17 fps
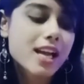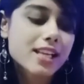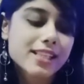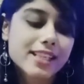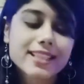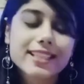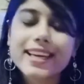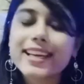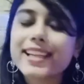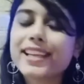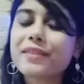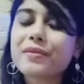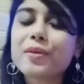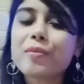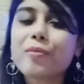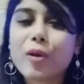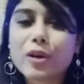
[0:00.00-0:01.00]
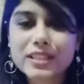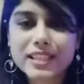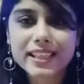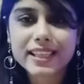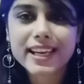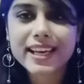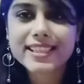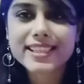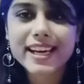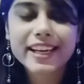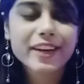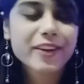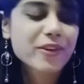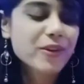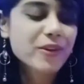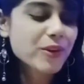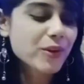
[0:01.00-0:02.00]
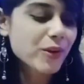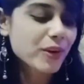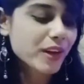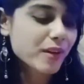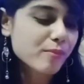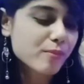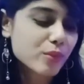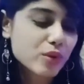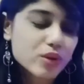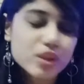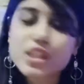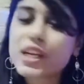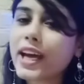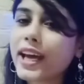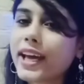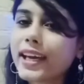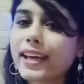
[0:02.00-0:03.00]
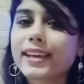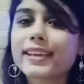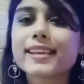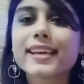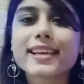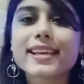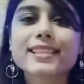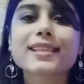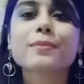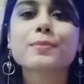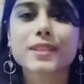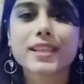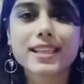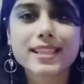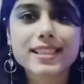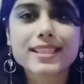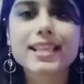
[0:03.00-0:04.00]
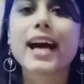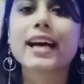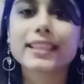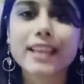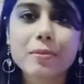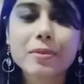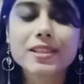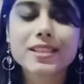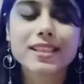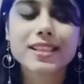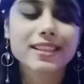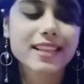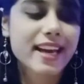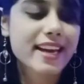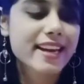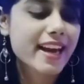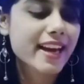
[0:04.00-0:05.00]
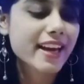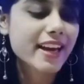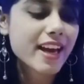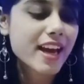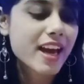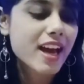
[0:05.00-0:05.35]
जिसके लिए मैं बहुत ज़्यादा एक्साइटेड हूँ क्योंकि मुझे ये सबसे ज़्यादा पसंद आया है